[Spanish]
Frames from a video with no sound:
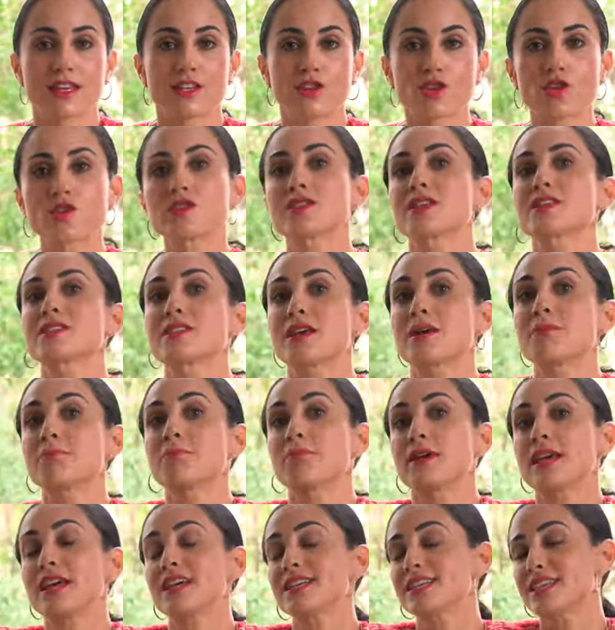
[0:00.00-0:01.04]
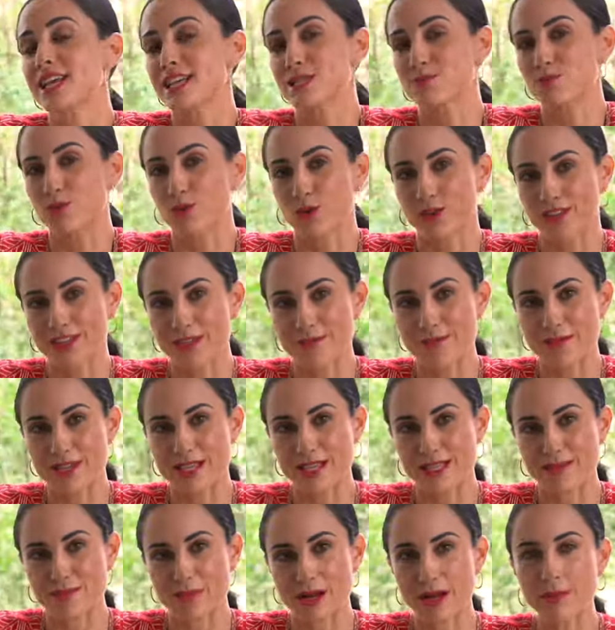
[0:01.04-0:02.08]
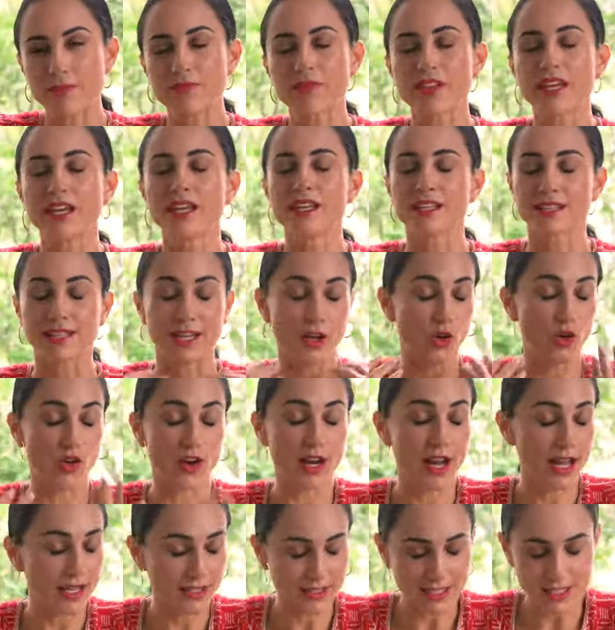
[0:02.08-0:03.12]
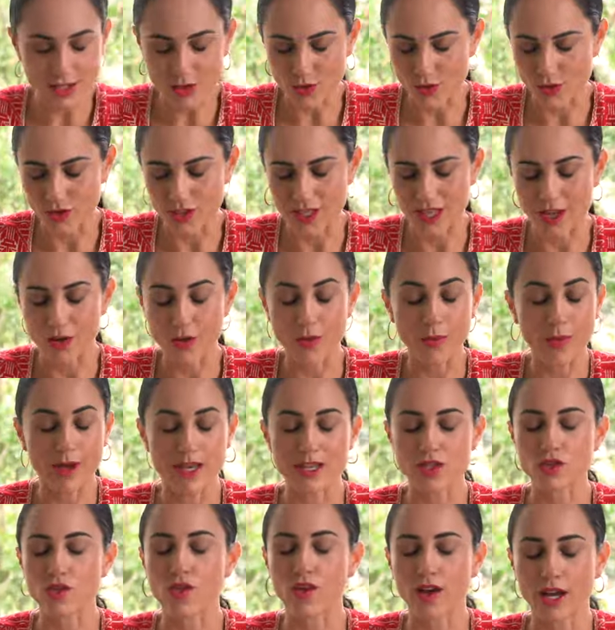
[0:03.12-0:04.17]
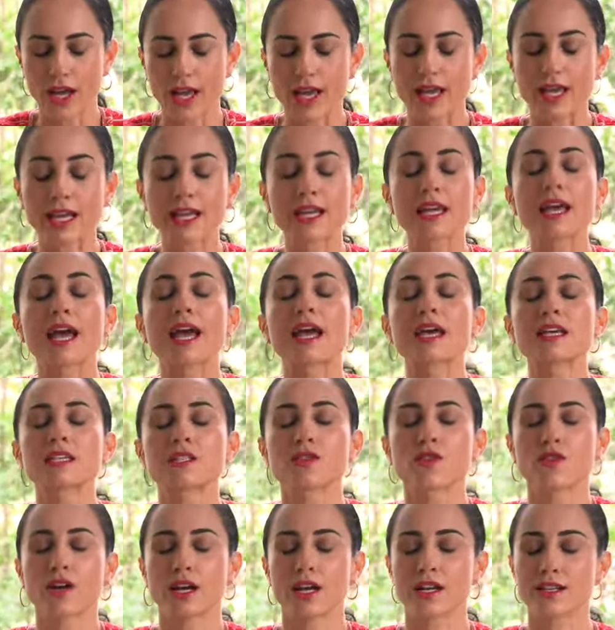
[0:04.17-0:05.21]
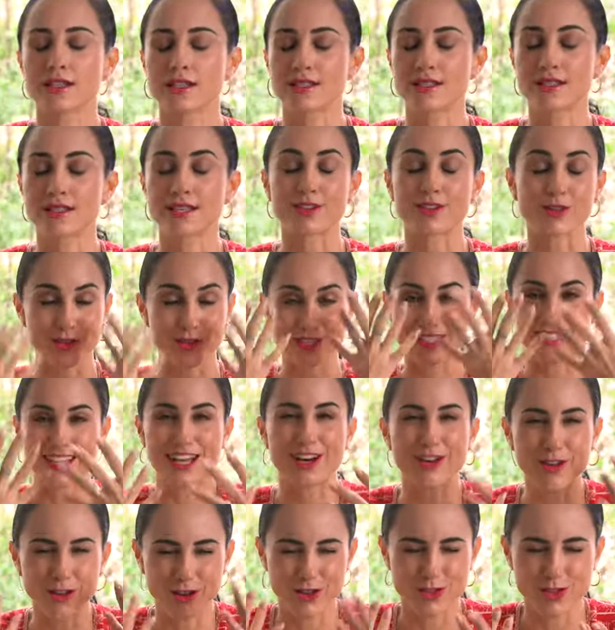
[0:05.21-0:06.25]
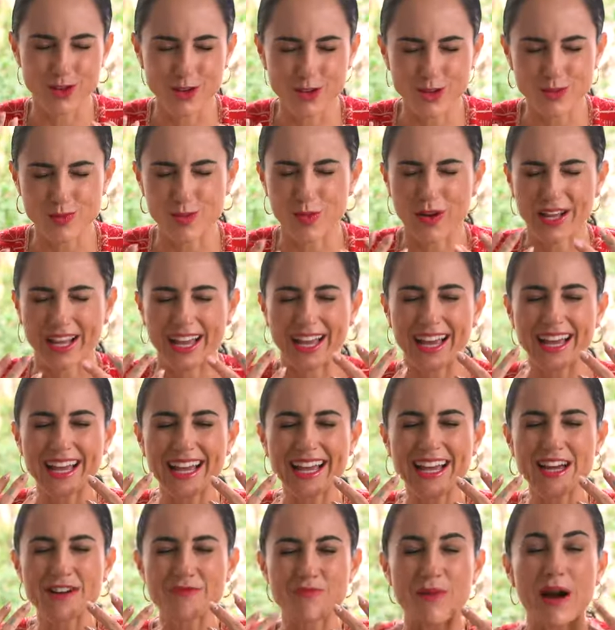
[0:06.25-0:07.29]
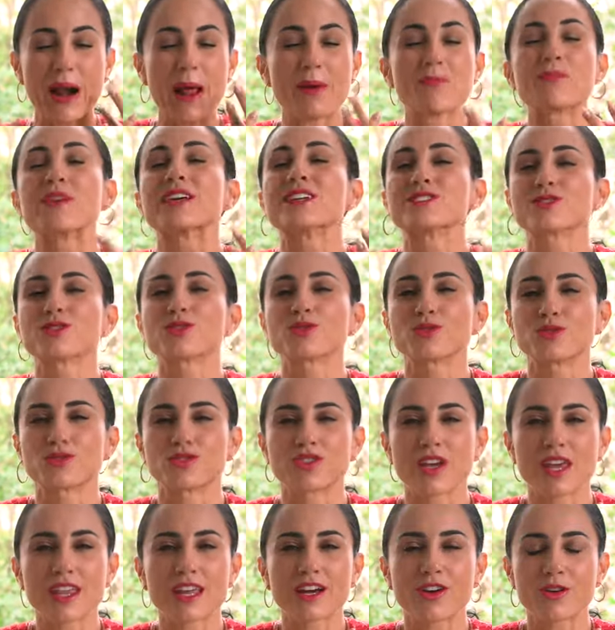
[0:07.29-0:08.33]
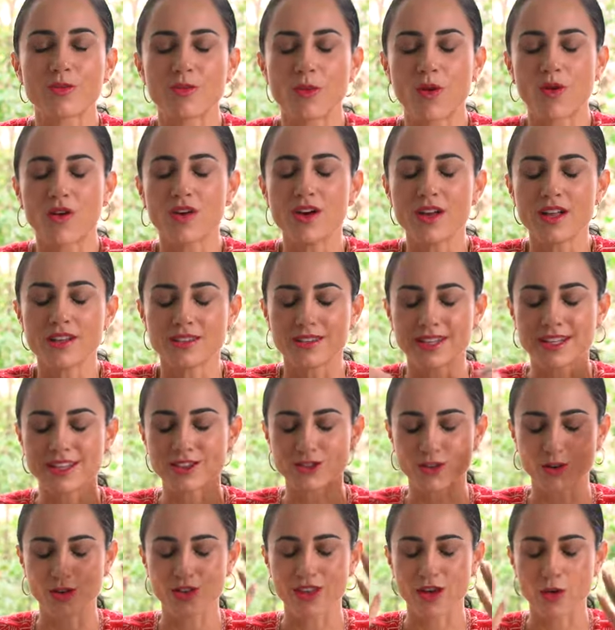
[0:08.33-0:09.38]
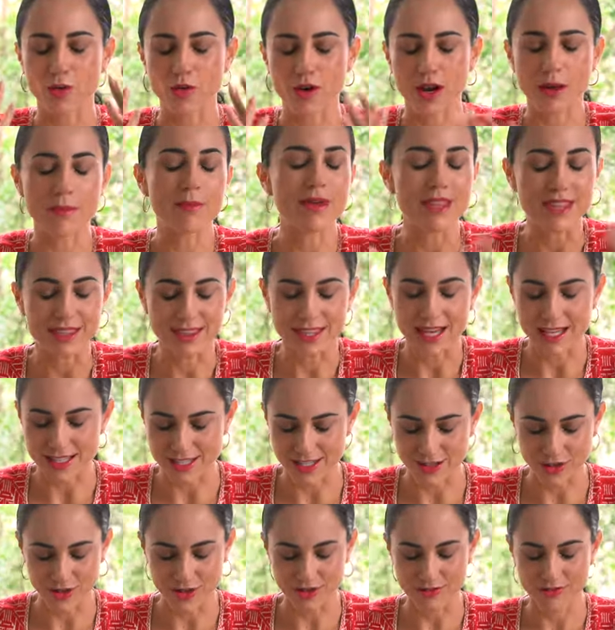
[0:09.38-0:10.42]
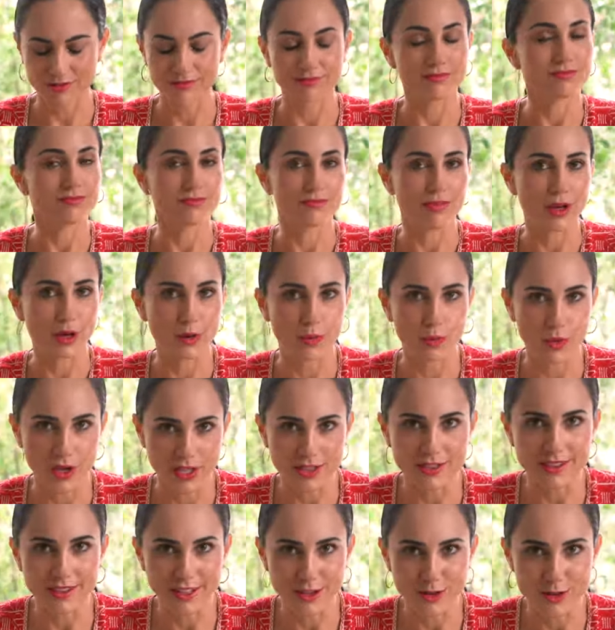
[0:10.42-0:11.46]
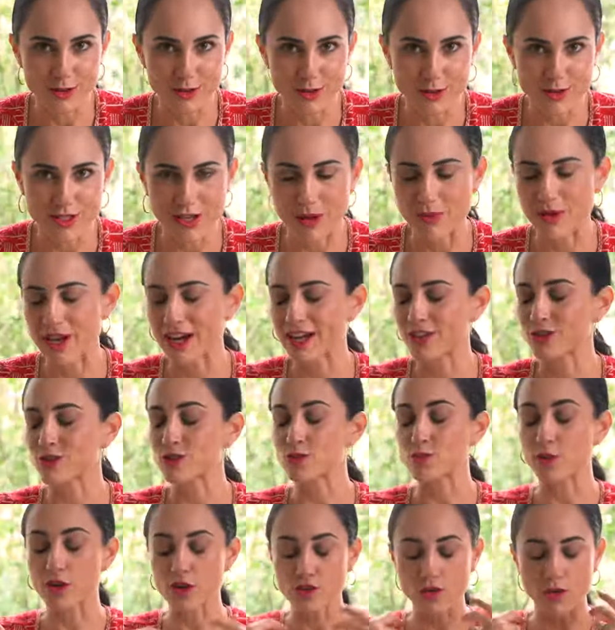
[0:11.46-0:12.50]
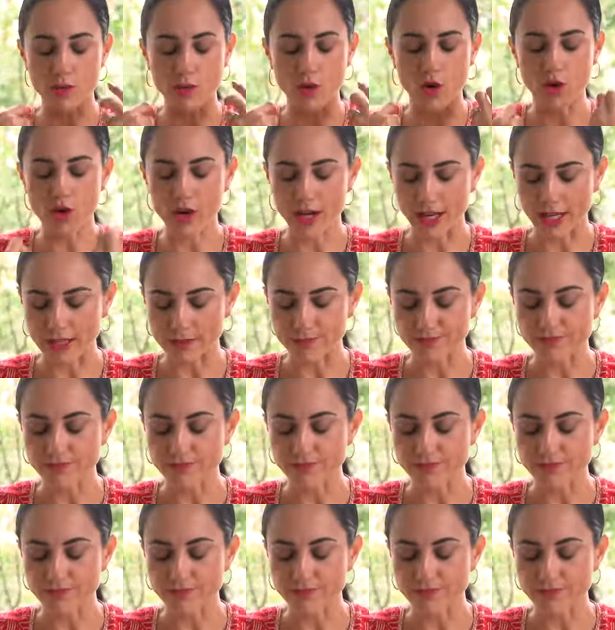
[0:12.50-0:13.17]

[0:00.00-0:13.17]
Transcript: Y entonces empiezas por ti misma, te conectas contigo, ves, ok, ¿qué es lo que necesito? Y cierro los ojos porque para mí eso sucede como dentro de una meditación, pero pueden tener los ojos abiertos. Pero es como, ok,